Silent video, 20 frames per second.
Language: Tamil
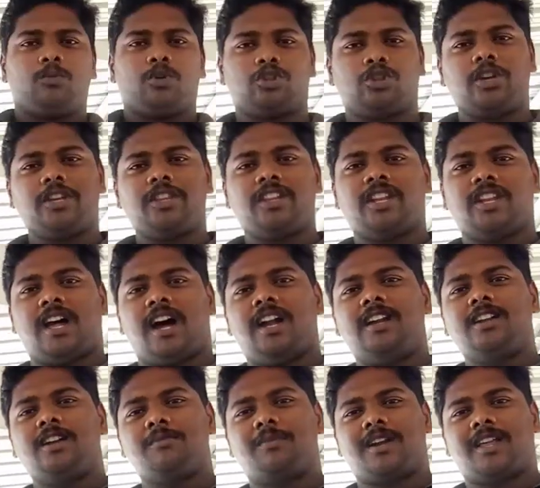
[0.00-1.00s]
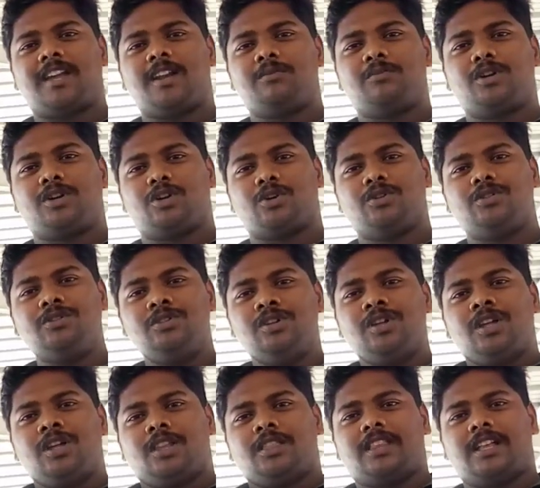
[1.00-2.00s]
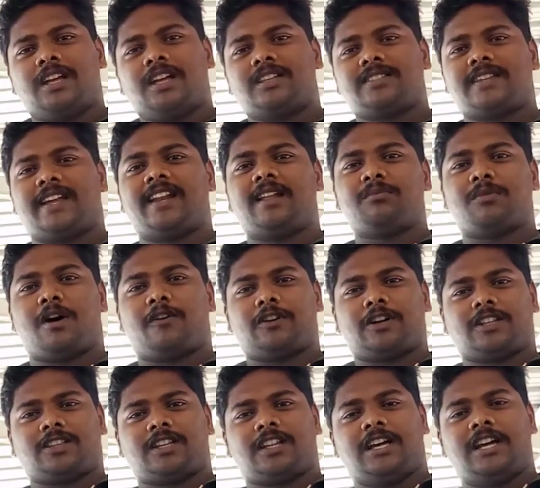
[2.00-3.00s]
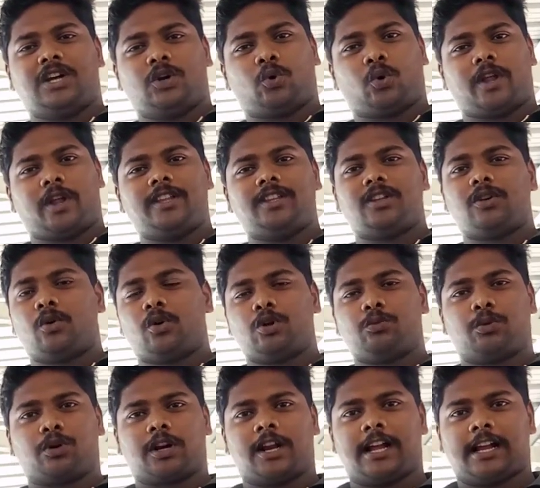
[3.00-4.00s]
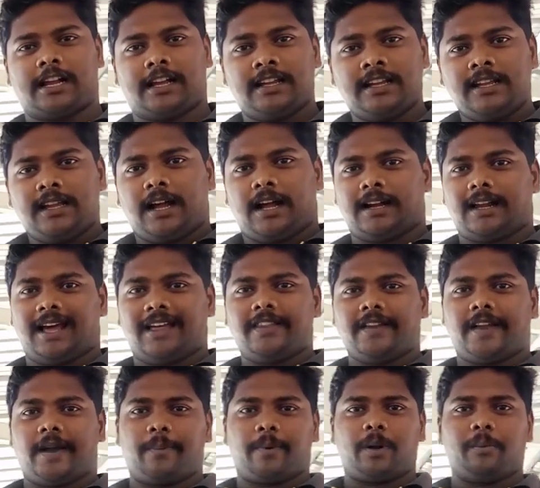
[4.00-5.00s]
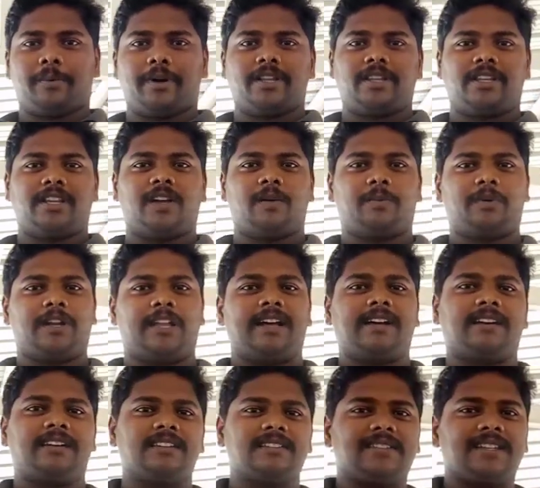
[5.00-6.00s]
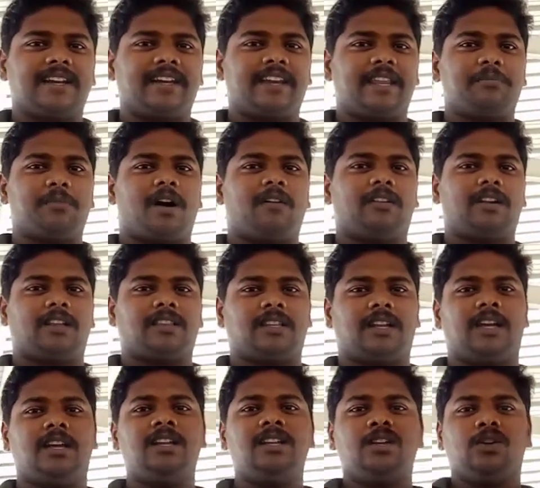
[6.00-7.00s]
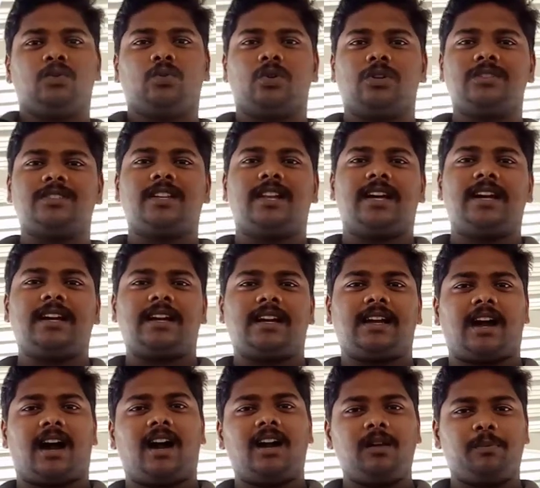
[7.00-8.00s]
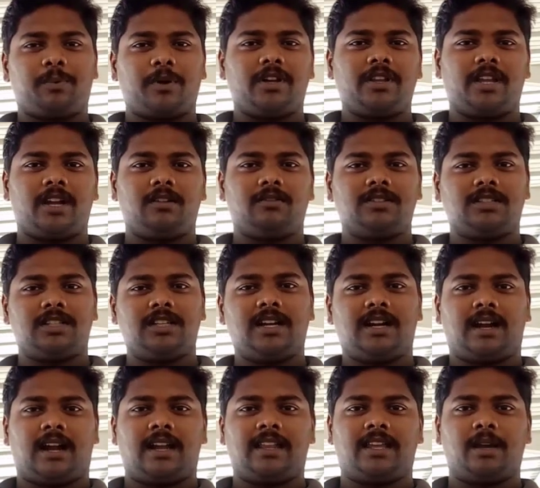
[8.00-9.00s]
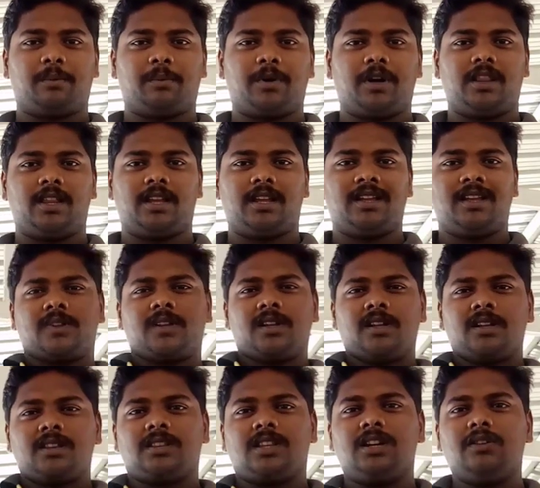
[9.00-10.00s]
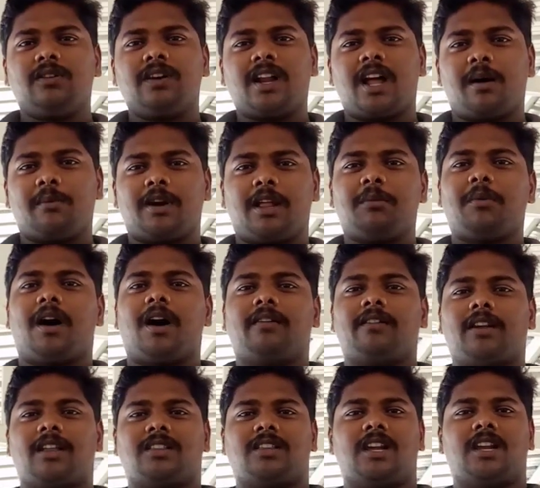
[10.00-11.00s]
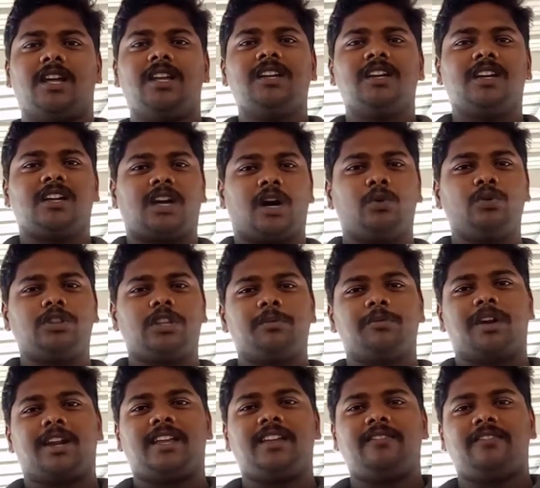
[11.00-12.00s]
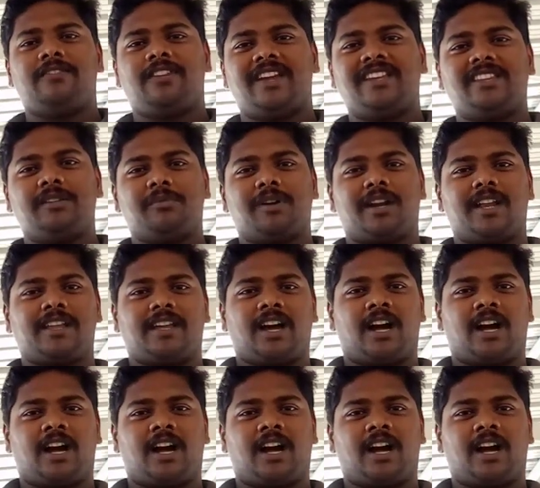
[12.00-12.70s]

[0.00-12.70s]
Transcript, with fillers: மொத்தம் இந்த நான்கு மலைகள் மட்டும் இந்த சேலம் மாவட்டத்தில் குடைந்து ரோடு போடுறாங்க அண்ட் அதுக்கப்புறம் பார்த்தீங்க அப்படின்னா கிருஷ்ணகிரி மாவட்டத்தில் ஒரு சில காடு பகுதிகள் வந்து அழிக்கப்படுது திருவண்ணாமலை மாவட்டத்தில் கவுத்திமலை வேதிமலை